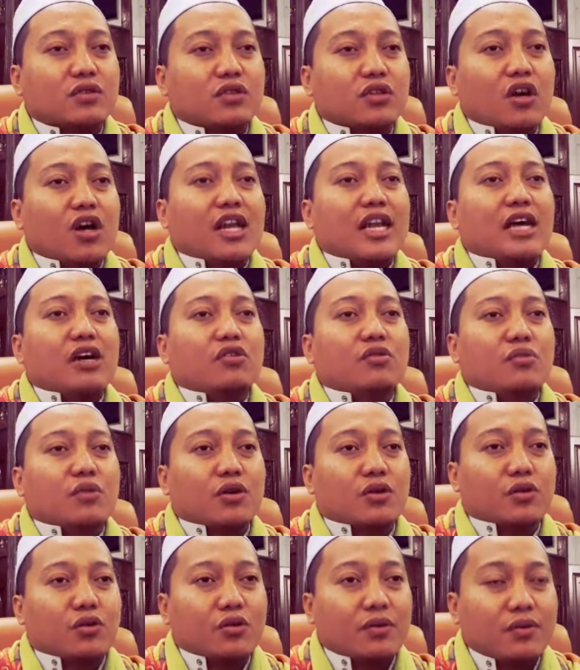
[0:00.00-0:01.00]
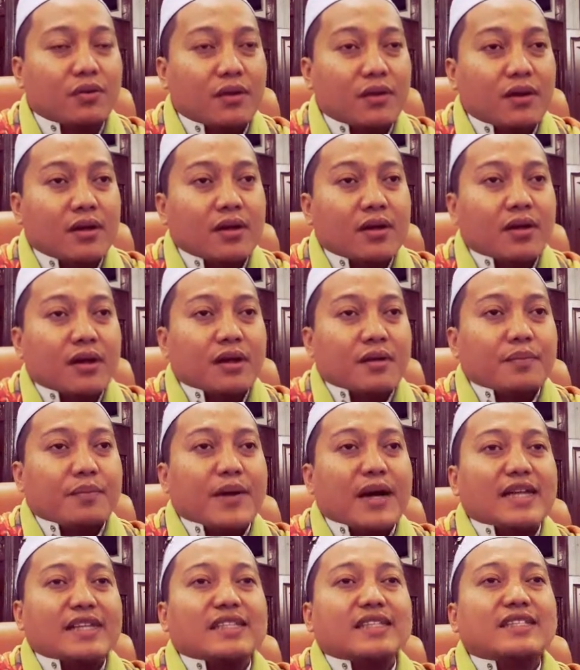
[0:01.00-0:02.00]
tola umruhu
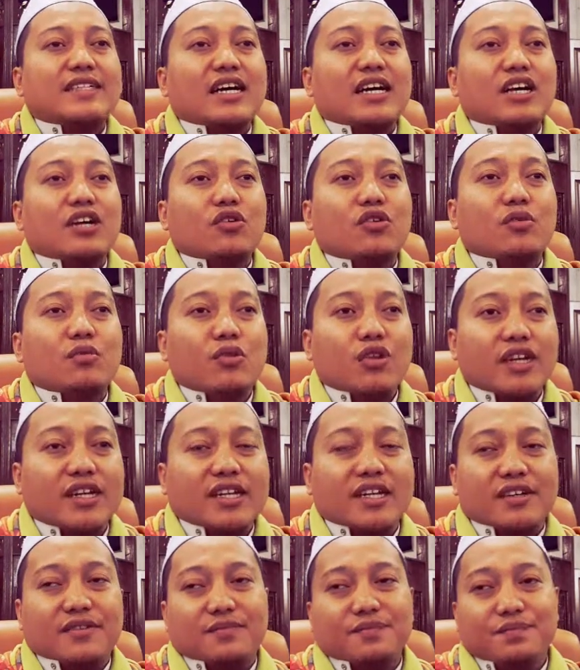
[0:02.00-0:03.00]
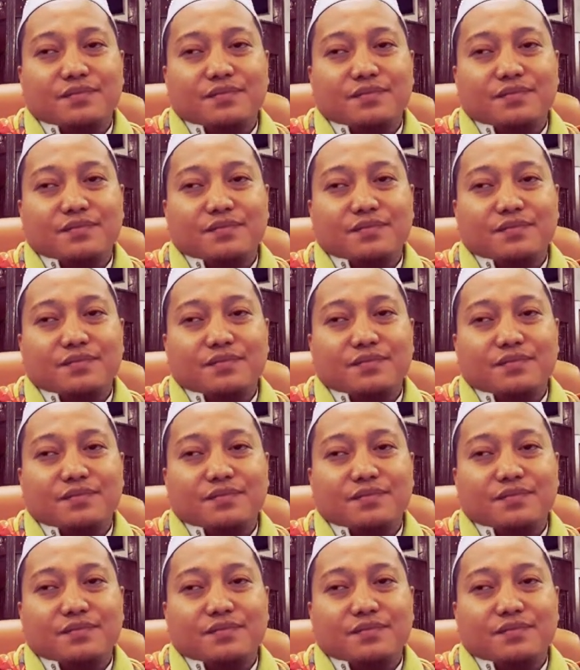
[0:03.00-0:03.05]
panjang umurnya